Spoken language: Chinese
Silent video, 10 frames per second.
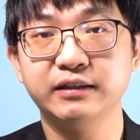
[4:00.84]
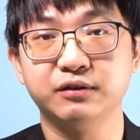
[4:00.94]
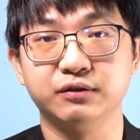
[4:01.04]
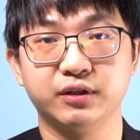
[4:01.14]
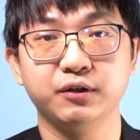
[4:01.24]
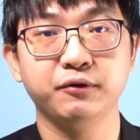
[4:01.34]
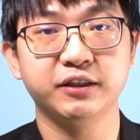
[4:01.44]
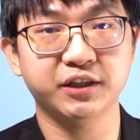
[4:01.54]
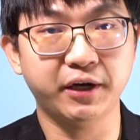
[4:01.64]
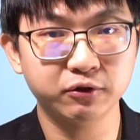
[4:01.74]
始是因为
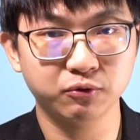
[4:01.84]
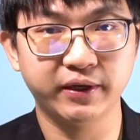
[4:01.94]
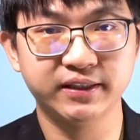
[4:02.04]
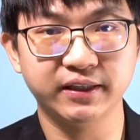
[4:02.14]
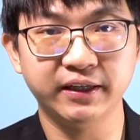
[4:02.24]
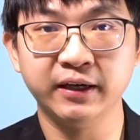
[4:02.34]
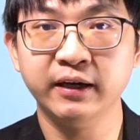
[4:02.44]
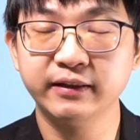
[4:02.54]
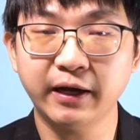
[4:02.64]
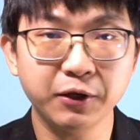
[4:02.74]
Charles Wesley，
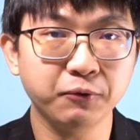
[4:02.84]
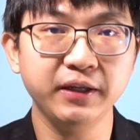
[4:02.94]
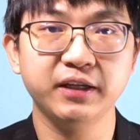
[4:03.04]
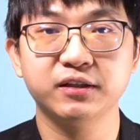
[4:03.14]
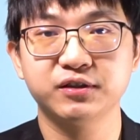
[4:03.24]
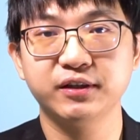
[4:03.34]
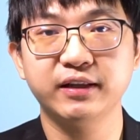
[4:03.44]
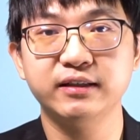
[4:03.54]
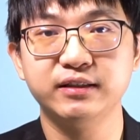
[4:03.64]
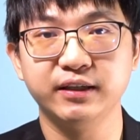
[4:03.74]
他有一年的圣
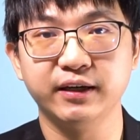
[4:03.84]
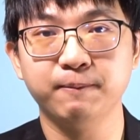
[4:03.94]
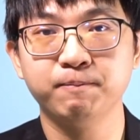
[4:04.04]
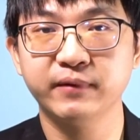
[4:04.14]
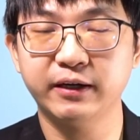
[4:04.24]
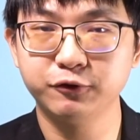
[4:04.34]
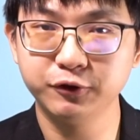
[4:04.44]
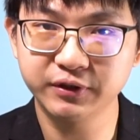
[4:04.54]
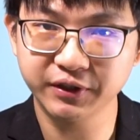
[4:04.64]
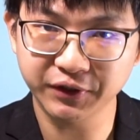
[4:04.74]
诞节，他
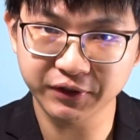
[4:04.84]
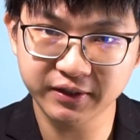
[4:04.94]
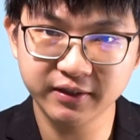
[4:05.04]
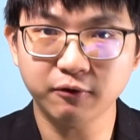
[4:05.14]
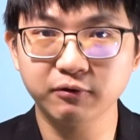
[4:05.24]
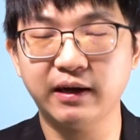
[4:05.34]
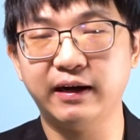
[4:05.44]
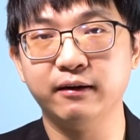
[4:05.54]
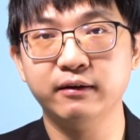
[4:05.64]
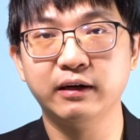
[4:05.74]
去这一个教
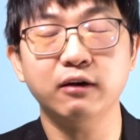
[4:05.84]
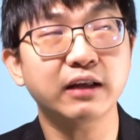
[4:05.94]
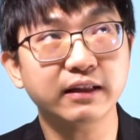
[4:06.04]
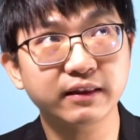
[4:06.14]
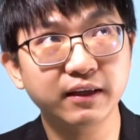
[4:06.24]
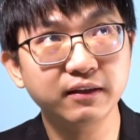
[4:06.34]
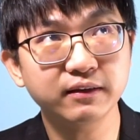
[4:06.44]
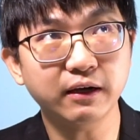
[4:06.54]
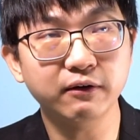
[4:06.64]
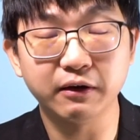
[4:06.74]
堂，然后他听
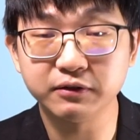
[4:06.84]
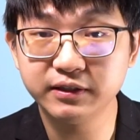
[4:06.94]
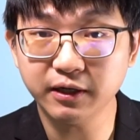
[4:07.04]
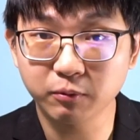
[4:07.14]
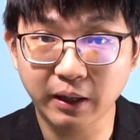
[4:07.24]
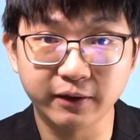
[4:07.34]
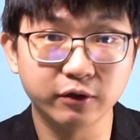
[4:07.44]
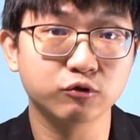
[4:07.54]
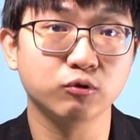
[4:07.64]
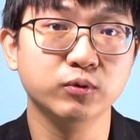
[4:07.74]
到了教堂
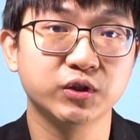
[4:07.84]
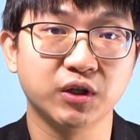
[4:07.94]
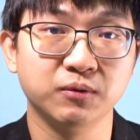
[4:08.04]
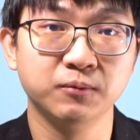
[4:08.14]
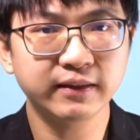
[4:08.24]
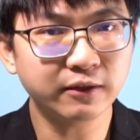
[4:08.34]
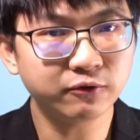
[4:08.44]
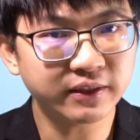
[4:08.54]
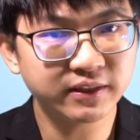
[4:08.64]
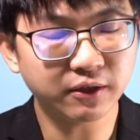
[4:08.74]
的钟声，他
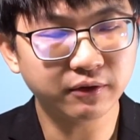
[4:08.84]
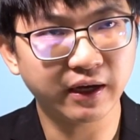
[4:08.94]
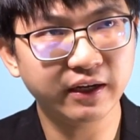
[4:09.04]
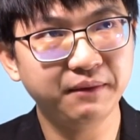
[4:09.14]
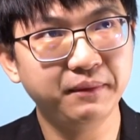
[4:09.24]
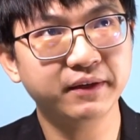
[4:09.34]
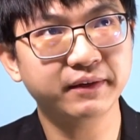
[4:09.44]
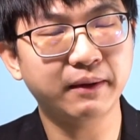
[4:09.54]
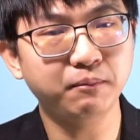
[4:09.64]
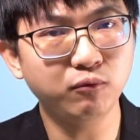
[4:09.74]
就在教堂里面
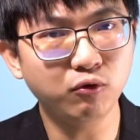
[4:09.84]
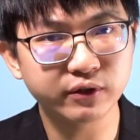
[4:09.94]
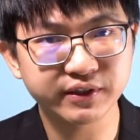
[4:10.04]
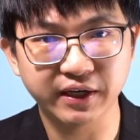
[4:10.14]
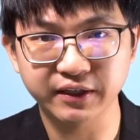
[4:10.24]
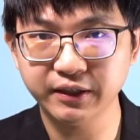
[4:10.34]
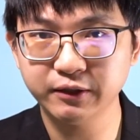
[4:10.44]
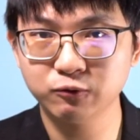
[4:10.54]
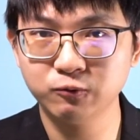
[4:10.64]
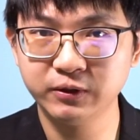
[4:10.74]
他默想耶
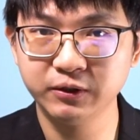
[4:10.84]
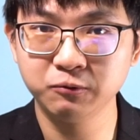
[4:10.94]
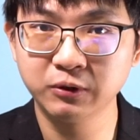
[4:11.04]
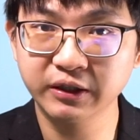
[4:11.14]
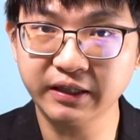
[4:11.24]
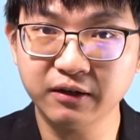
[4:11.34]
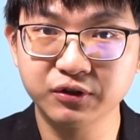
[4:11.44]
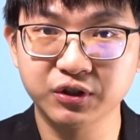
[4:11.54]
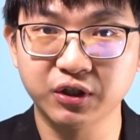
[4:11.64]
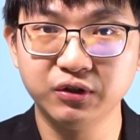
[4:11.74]
稣基督的诞
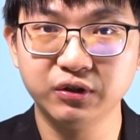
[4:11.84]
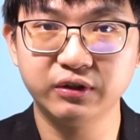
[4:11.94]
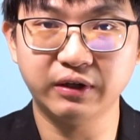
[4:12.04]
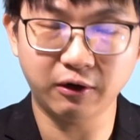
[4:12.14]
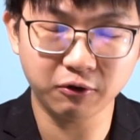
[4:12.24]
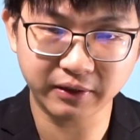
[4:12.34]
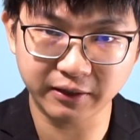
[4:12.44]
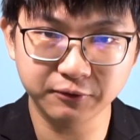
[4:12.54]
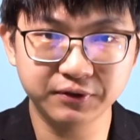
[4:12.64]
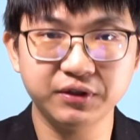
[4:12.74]
生，然后他
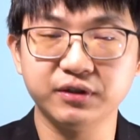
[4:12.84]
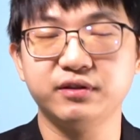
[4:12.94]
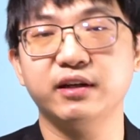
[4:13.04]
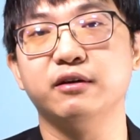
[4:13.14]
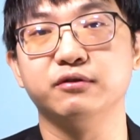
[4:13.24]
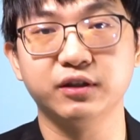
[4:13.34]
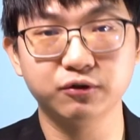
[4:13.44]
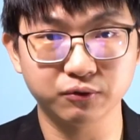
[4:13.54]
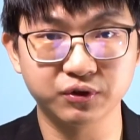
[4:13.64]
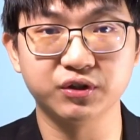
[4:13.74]
就写下了这一
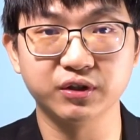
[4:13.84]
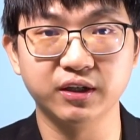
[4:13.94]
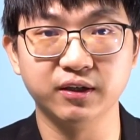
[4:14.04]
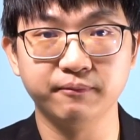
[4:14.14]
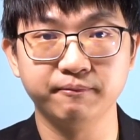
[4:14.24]
首诗歌。